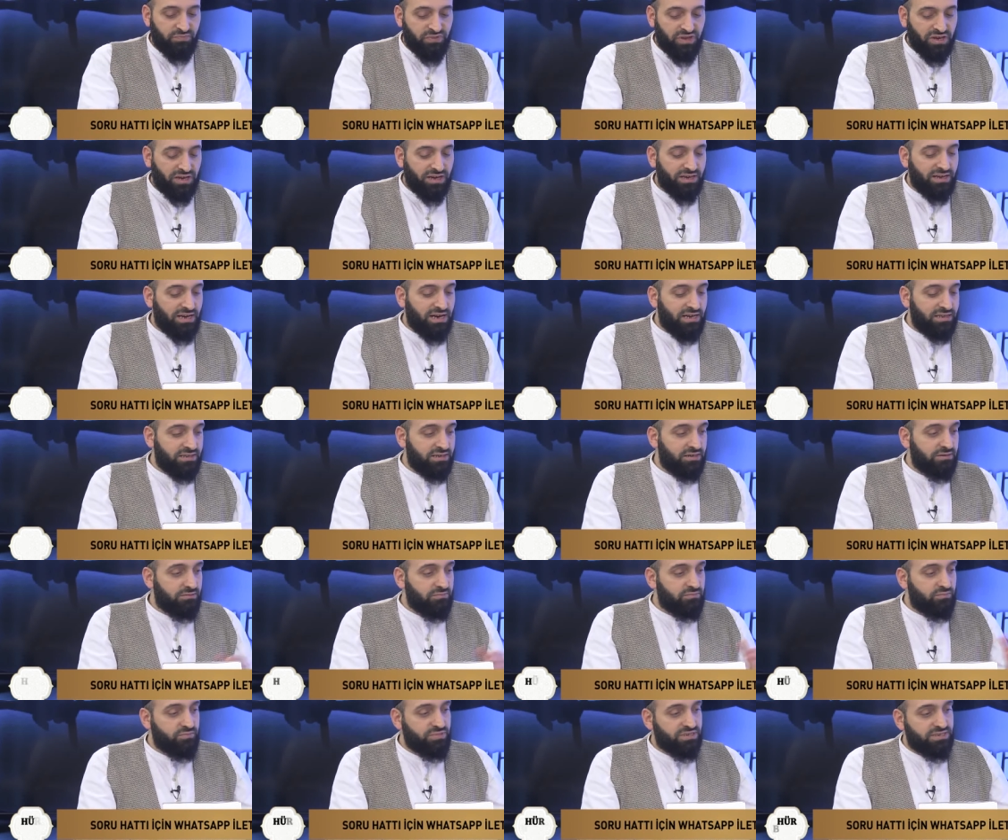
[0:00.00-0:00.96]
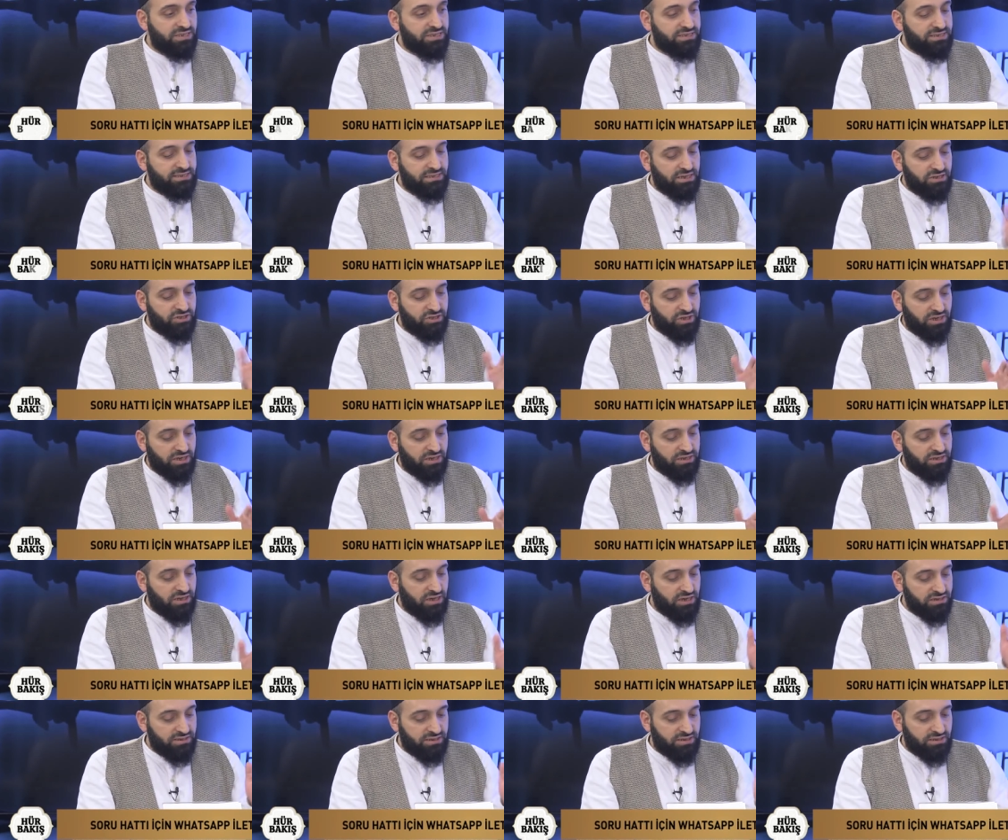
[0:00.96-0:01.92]
Yani silsile şeklinde
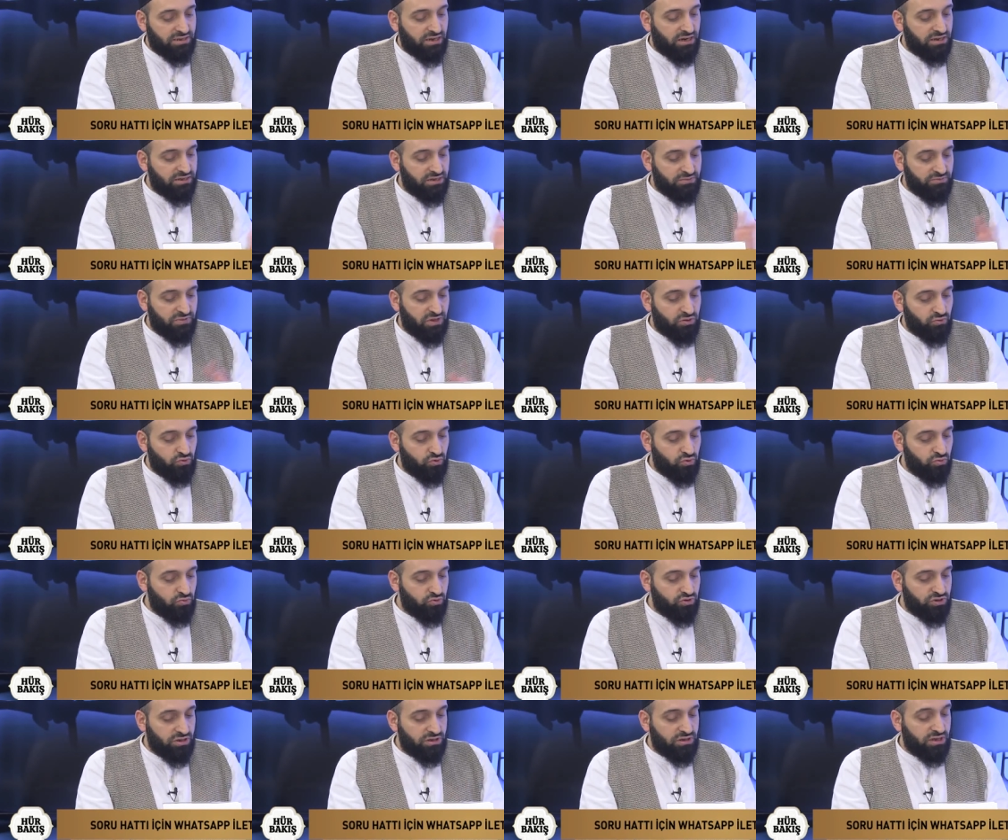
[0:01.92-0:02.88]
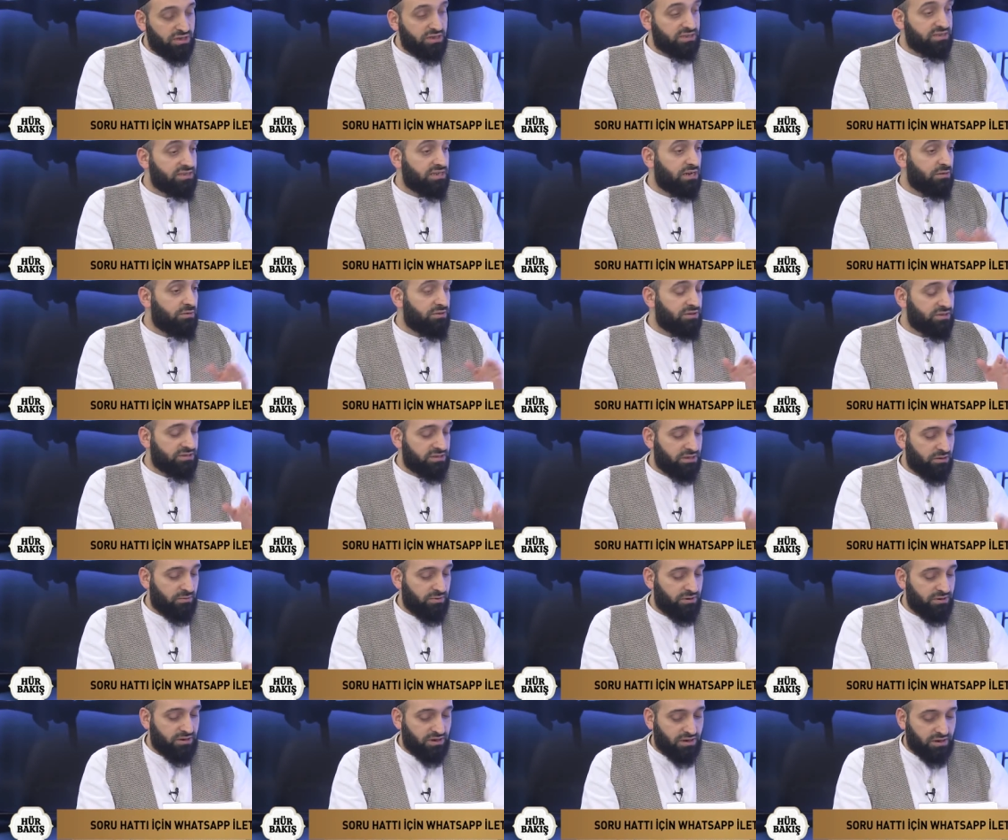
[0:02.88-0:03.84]
Hazreti Adem'den günümüze dek kıyamete
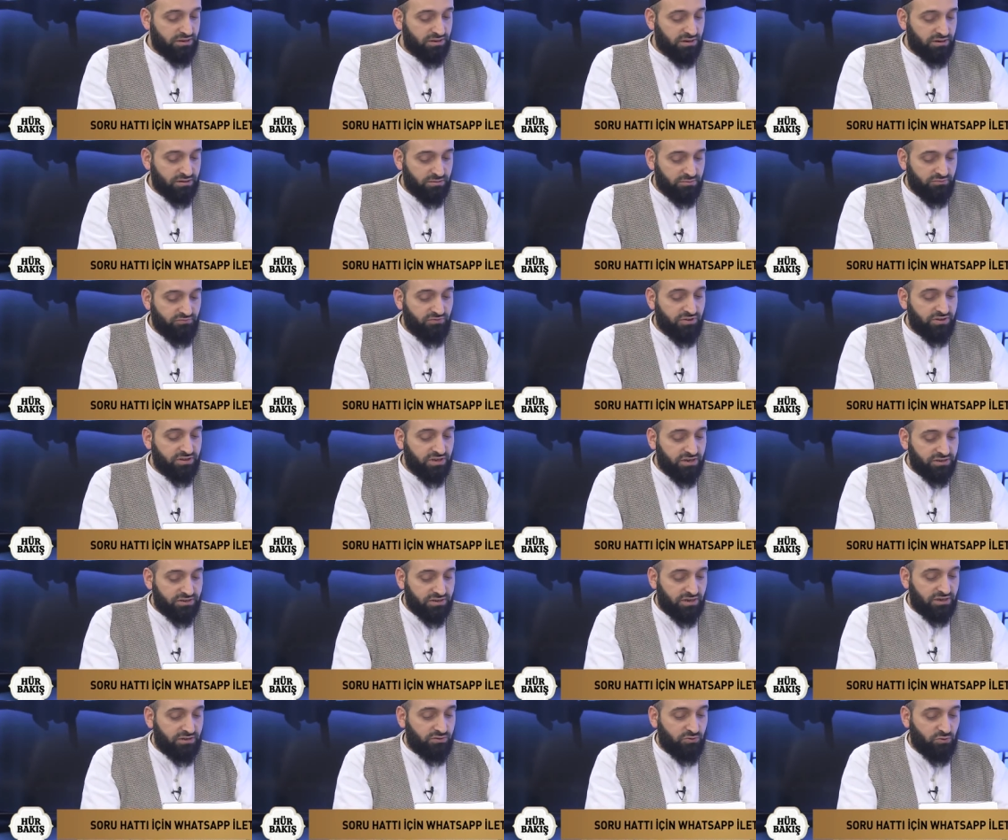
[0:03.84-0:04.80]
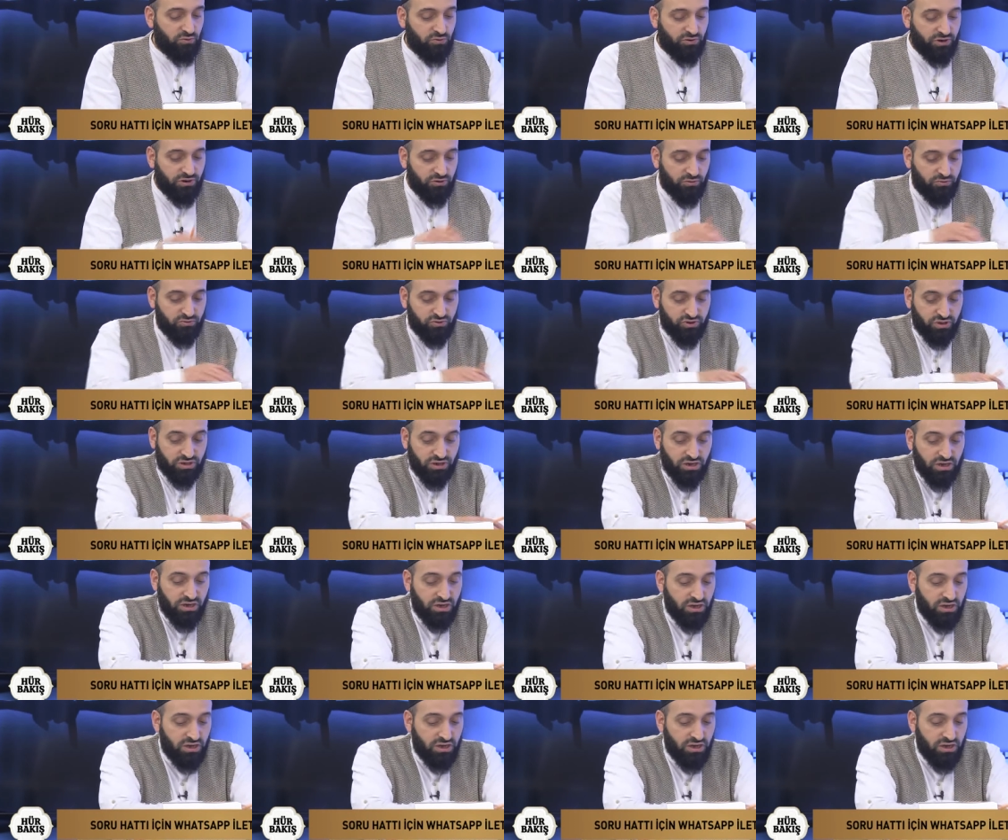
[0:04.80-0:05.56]
sabahına kadar da bir fedakarlık örneği olacak.